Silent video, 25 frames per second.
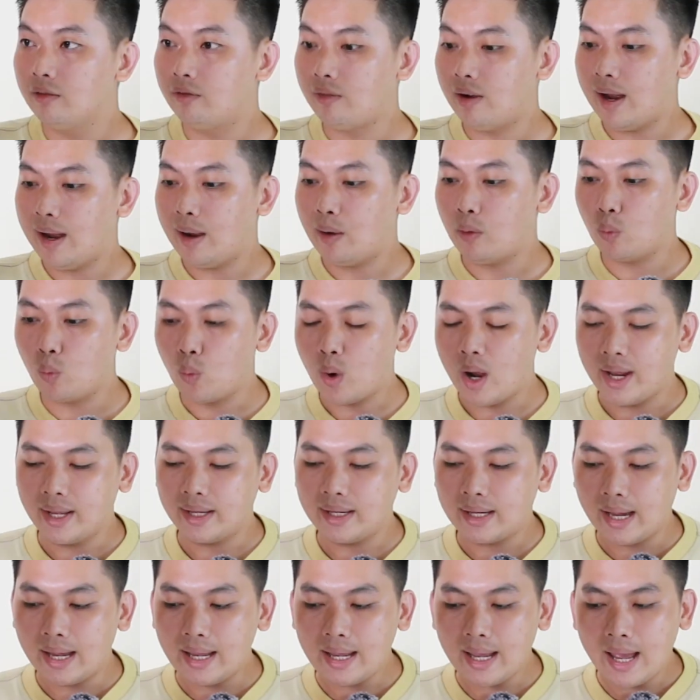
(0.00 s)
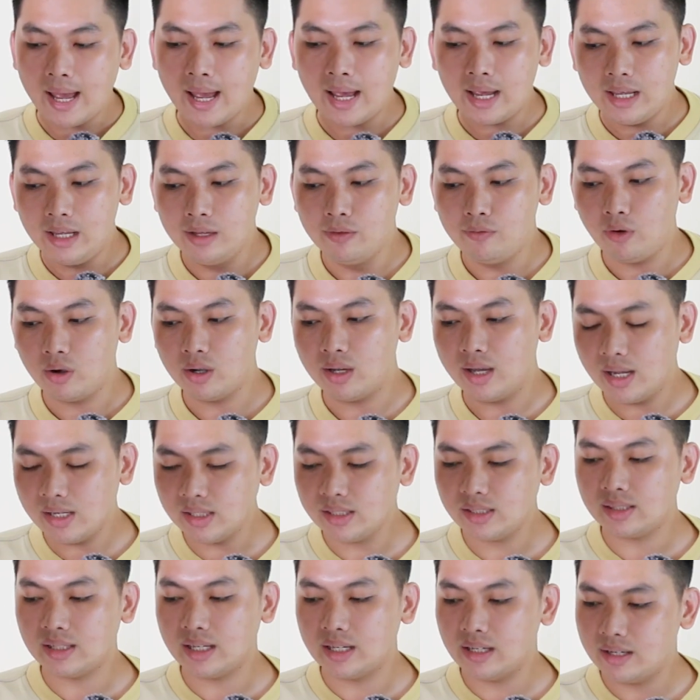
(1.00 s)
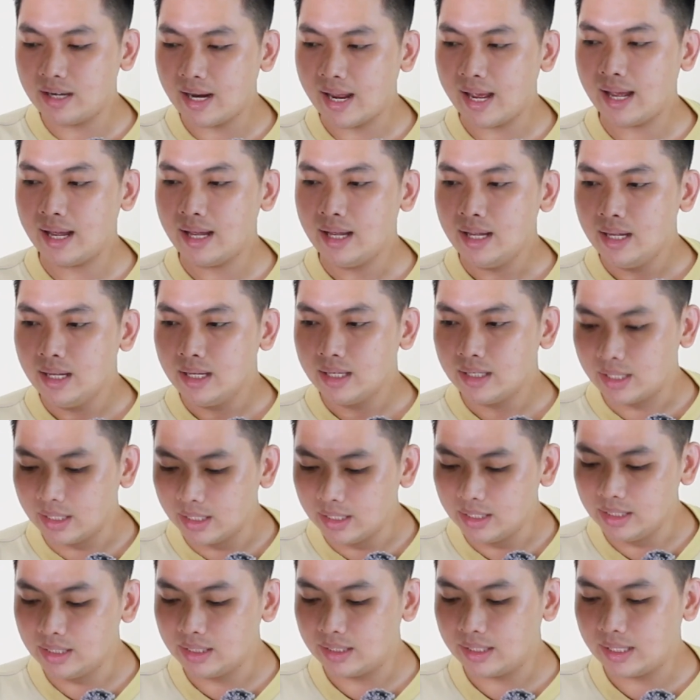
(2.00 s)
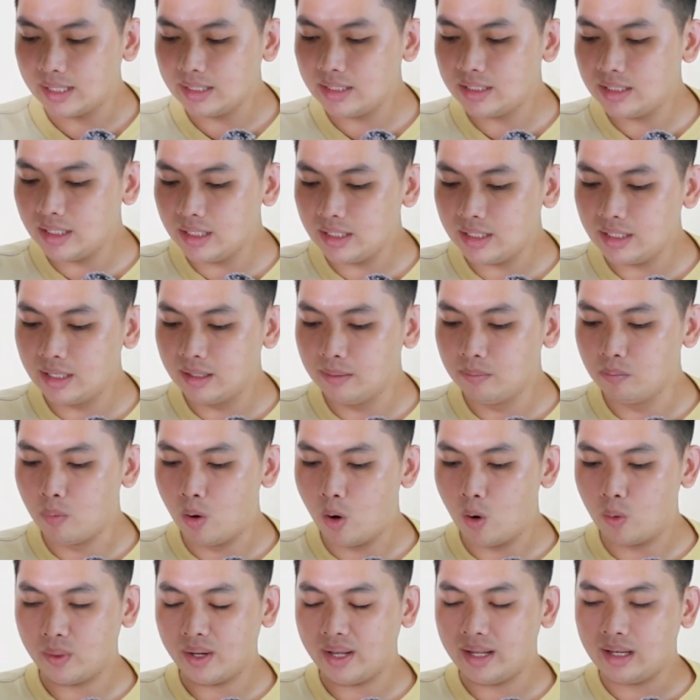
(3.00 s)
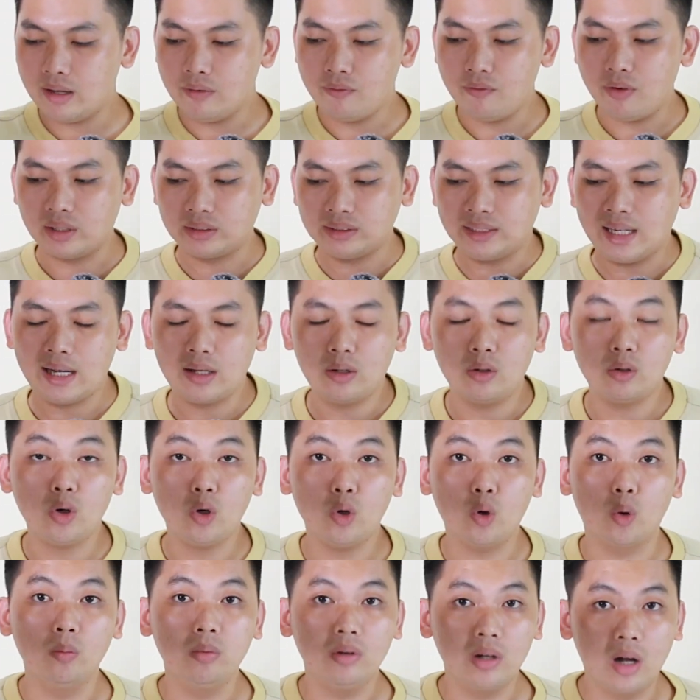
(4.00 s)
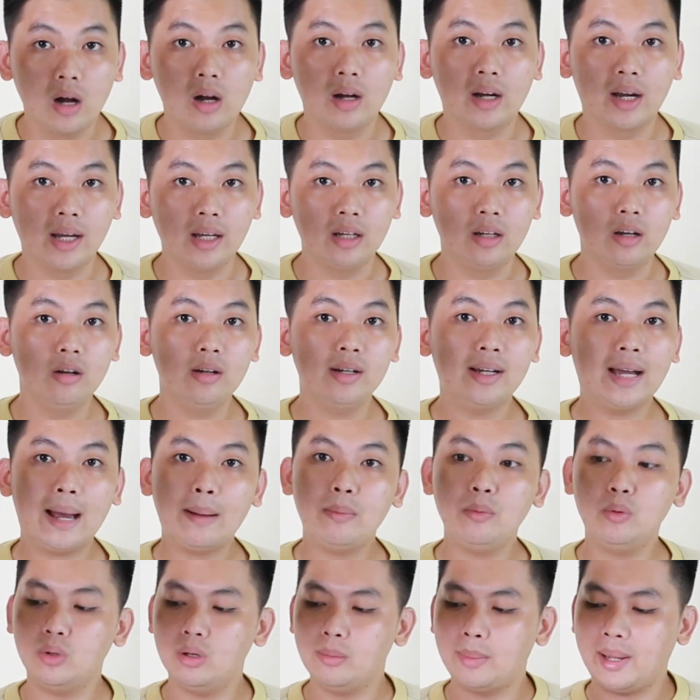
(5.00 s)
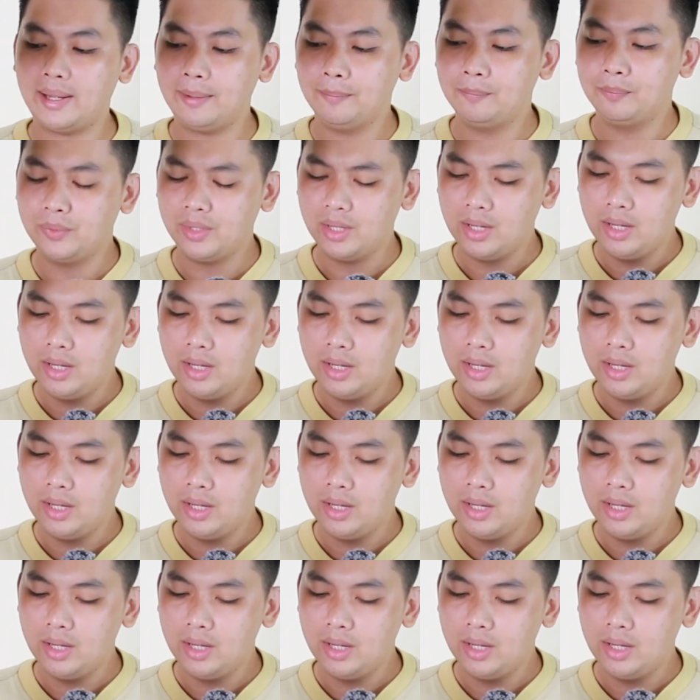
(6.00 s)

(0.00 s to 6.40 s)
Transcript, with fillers: Và ngoài cái AI Focus này ra thì cái chiếc gimbal này, cái phần thân của nó cũng cực kỳ cứng cáp luôn các bạn.